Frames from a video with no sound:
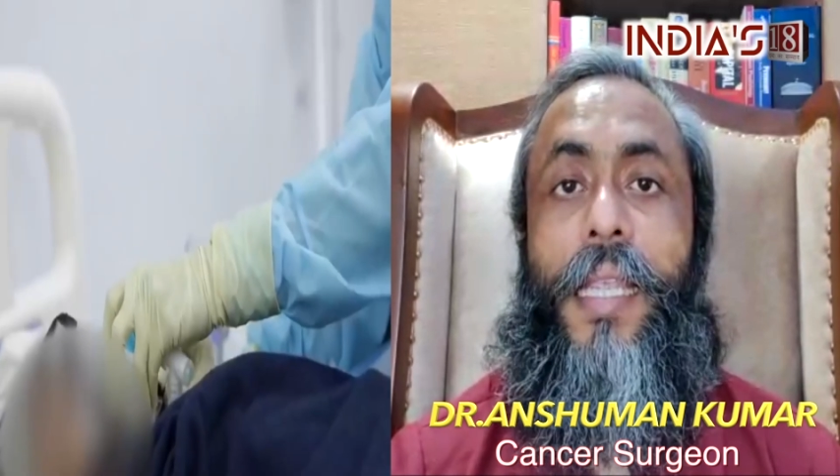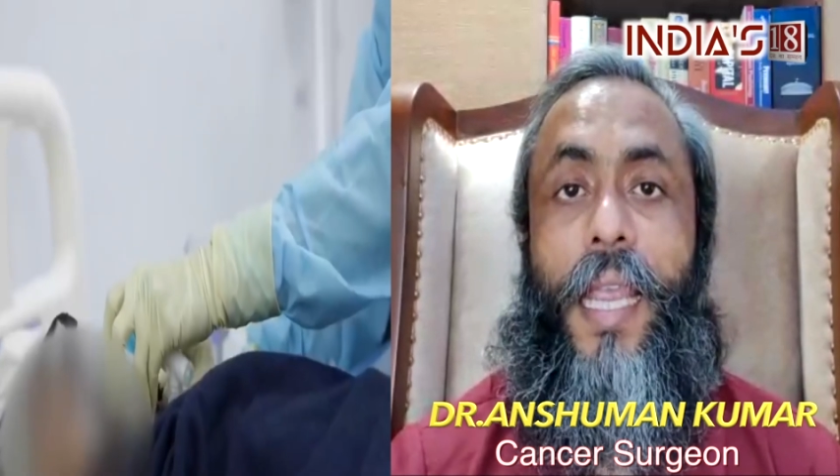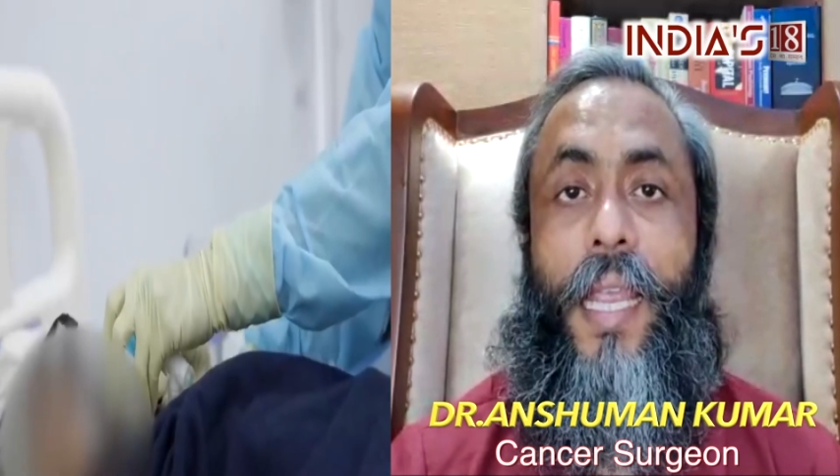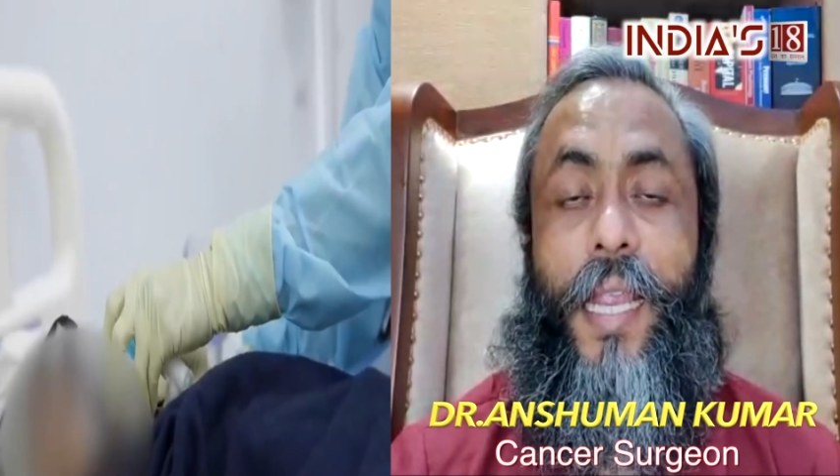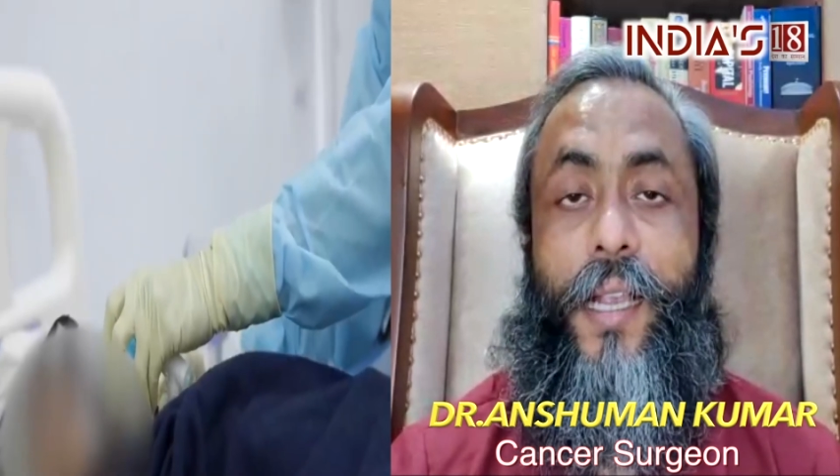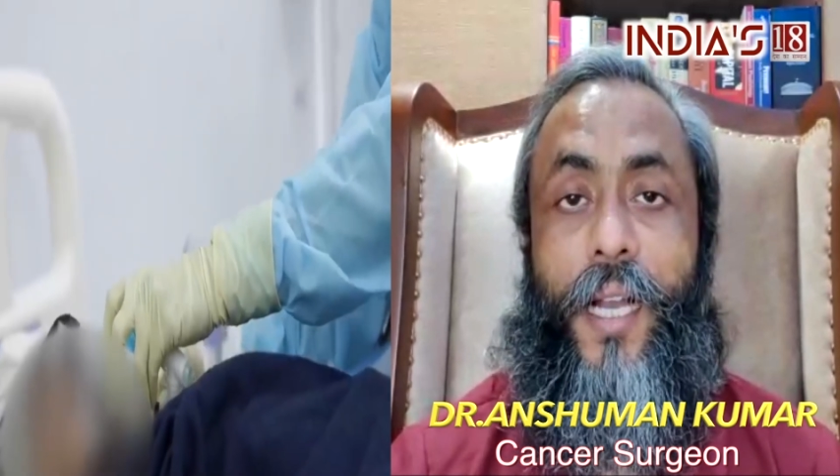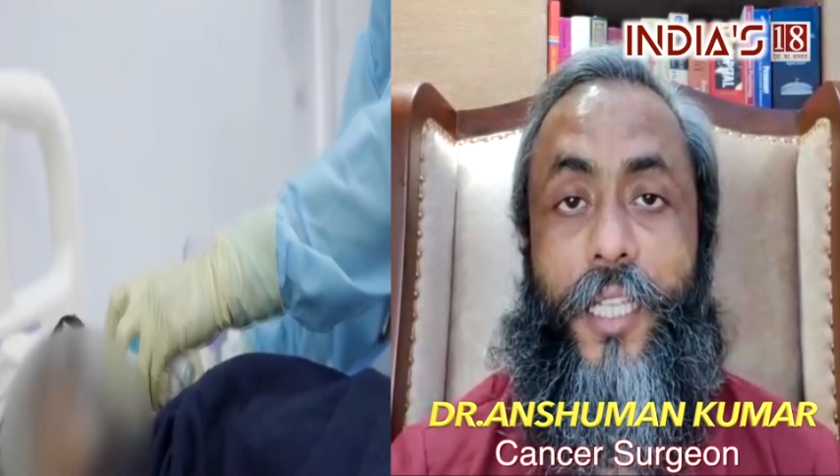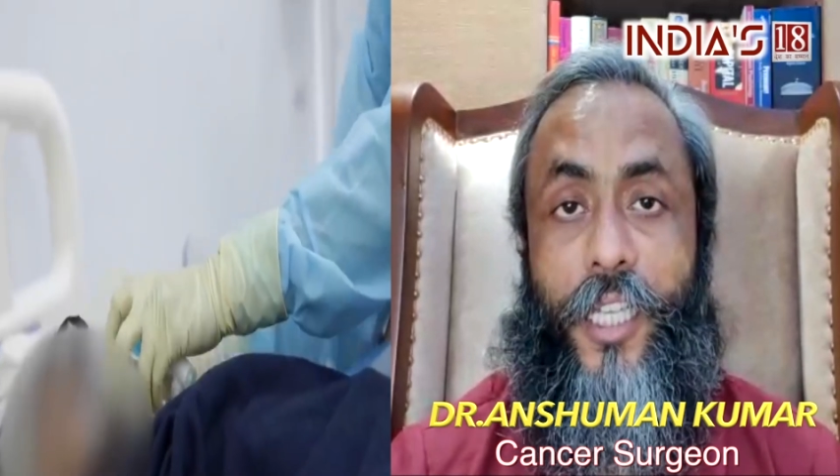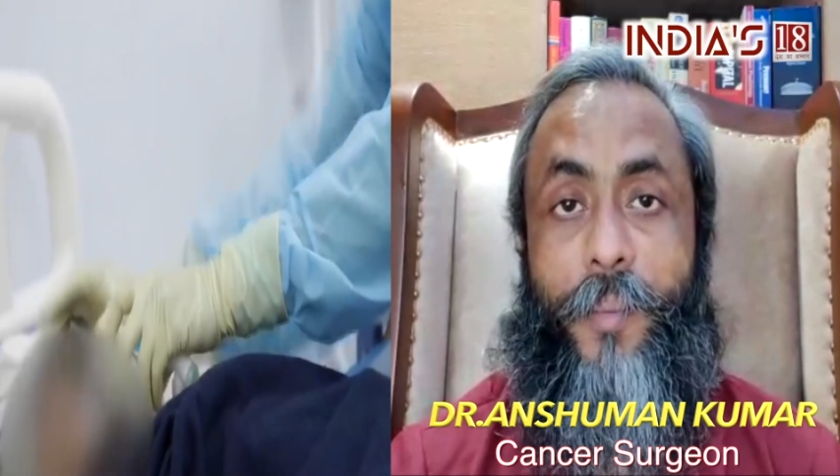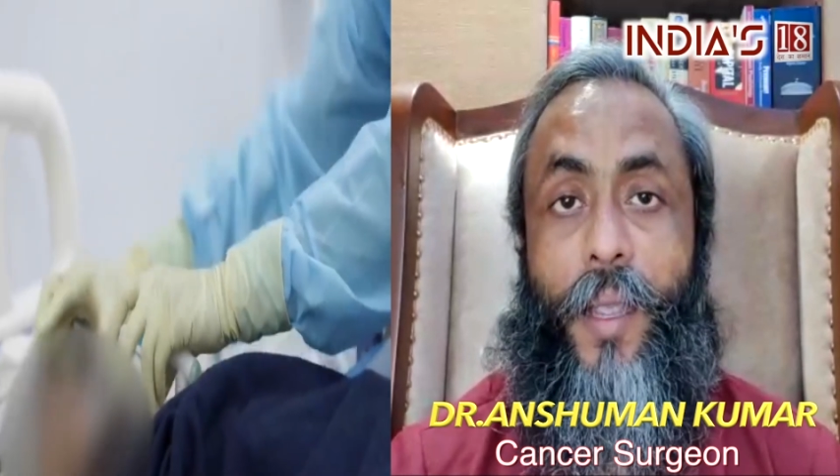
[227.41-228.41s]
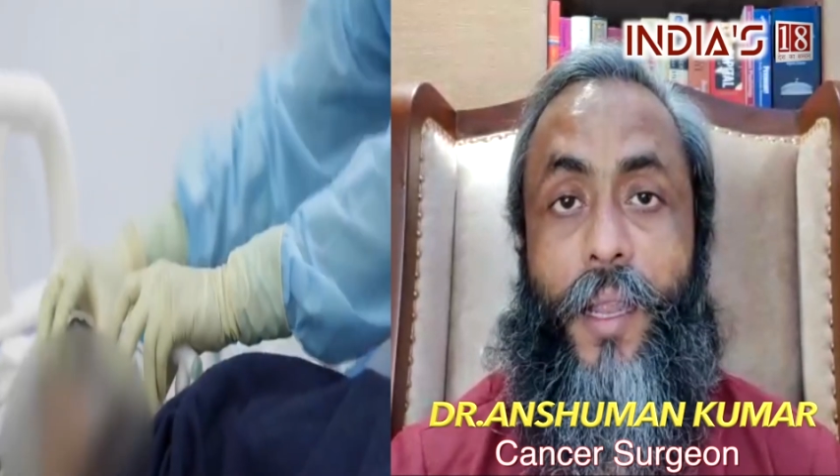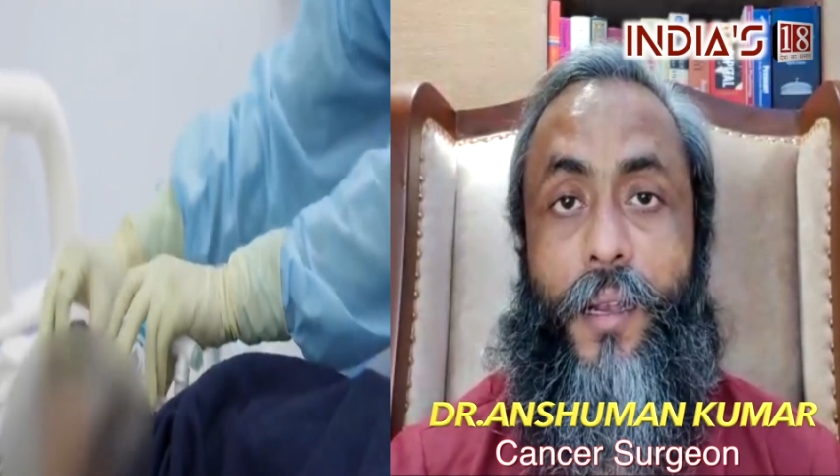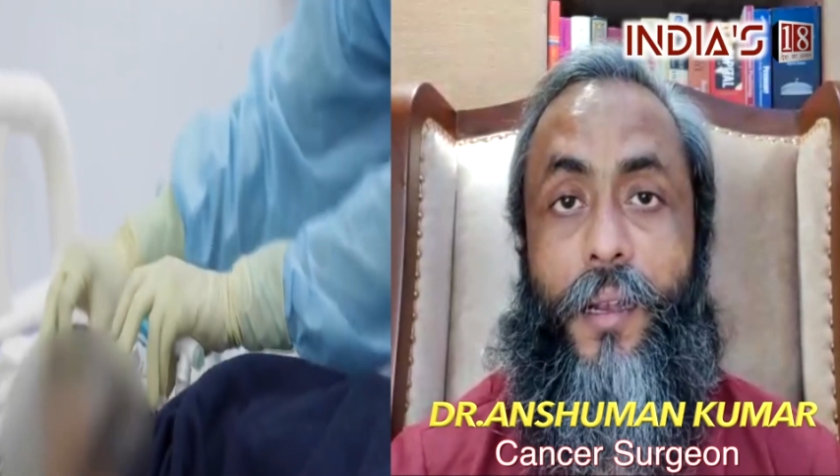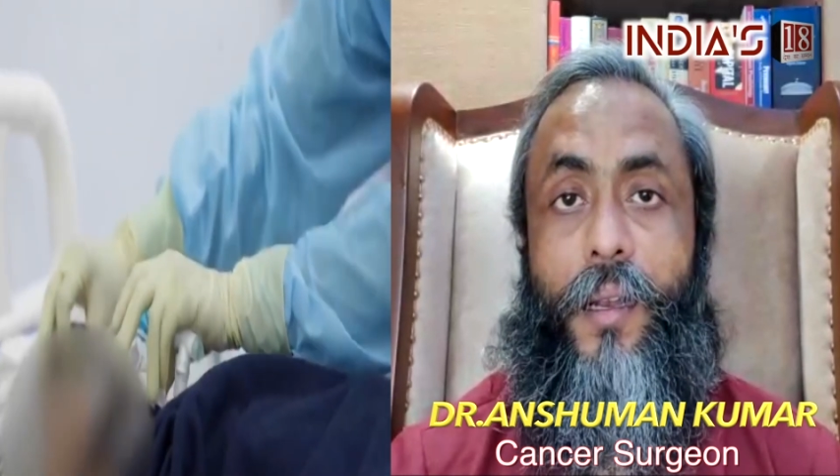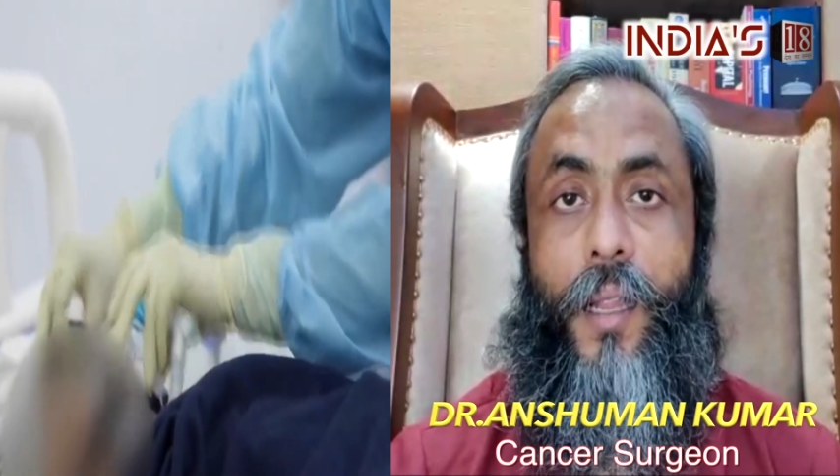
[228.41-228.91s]
ये एक अच्छी
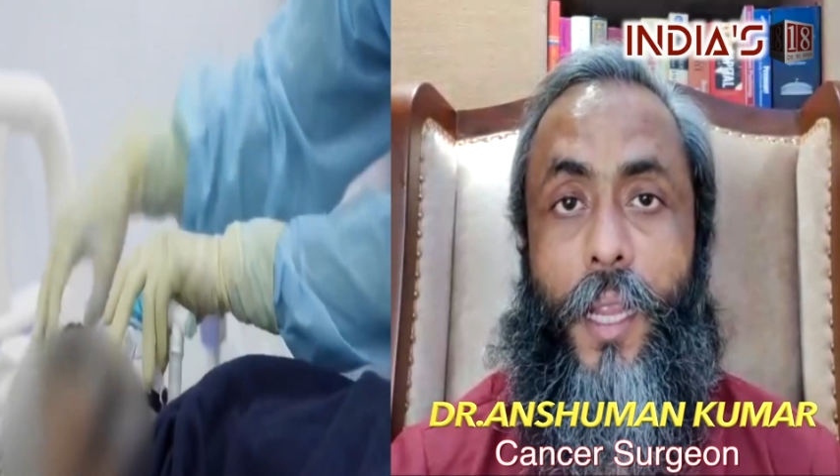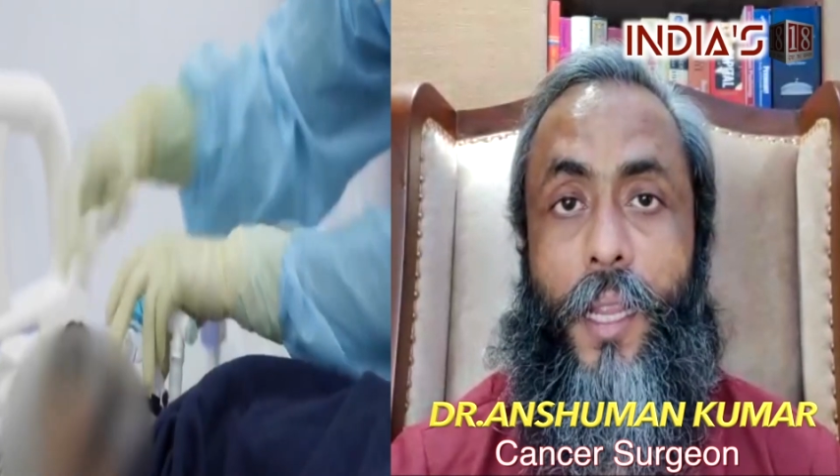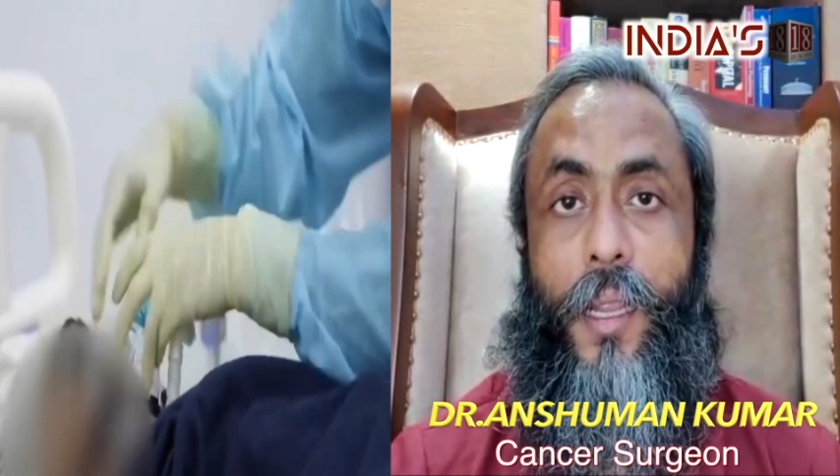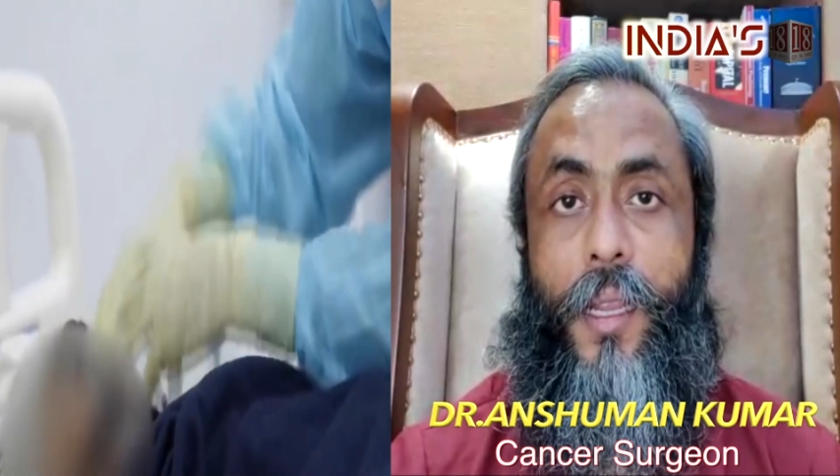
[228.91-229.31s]
पहल है